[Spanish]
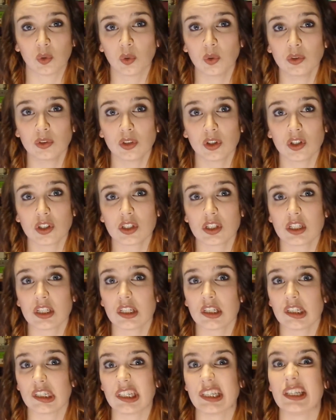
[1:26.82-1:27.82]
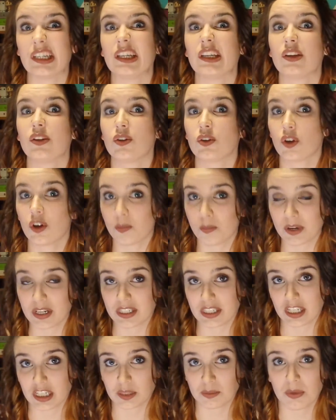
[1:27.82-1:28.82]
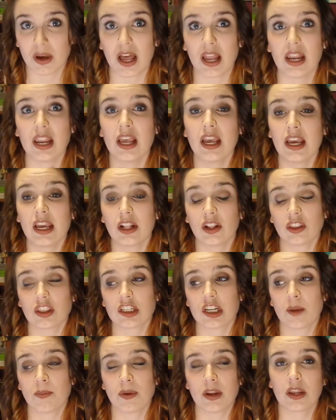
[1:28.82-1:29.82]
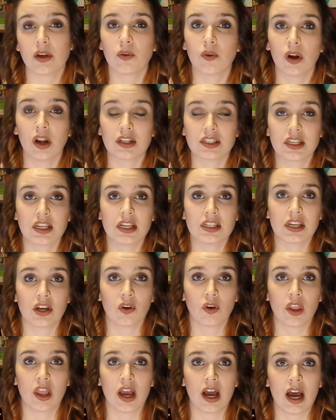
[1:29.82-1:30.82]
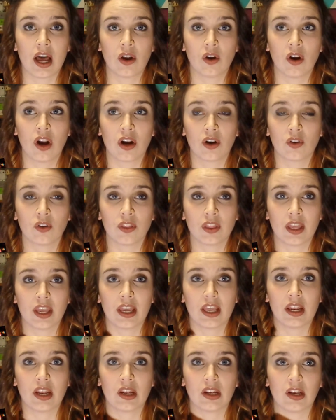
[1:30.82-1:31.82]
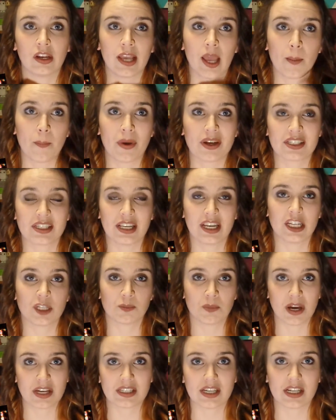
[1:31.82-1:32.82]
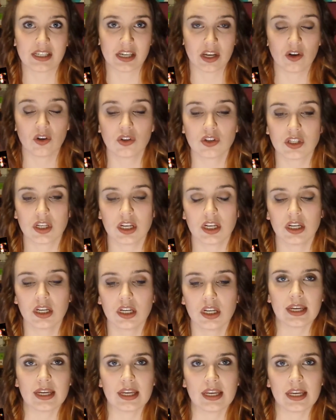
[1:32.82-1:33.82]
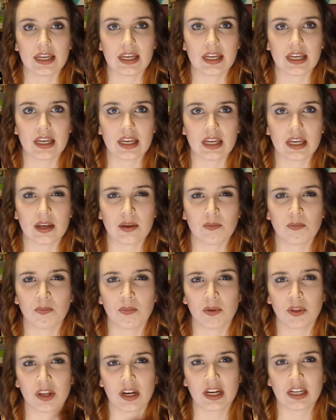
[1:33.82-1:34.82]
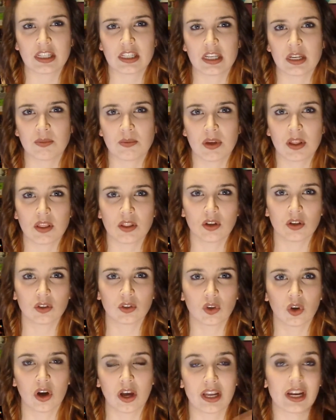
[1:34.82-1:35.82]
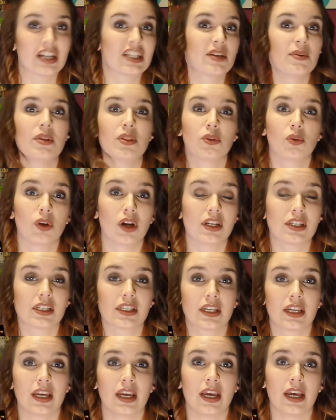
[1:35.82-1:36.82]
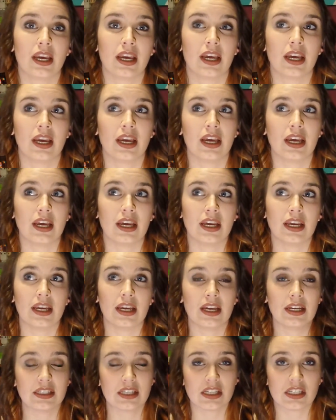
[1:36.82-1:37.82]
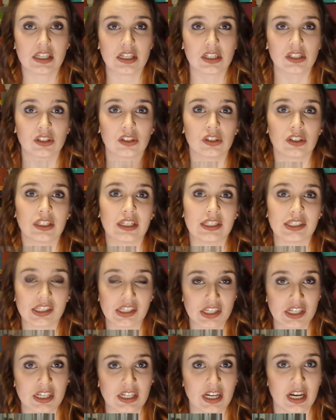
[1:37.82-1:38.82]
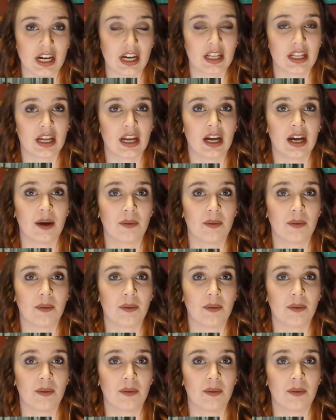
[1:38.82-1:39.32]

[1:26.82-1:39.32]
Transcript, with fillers: juntos y no penséis mal. Entonces la película se desarrolla a lo largo de qué les pasa esa noche y podréis ir viendo todas las aventuras que este chico y esta chica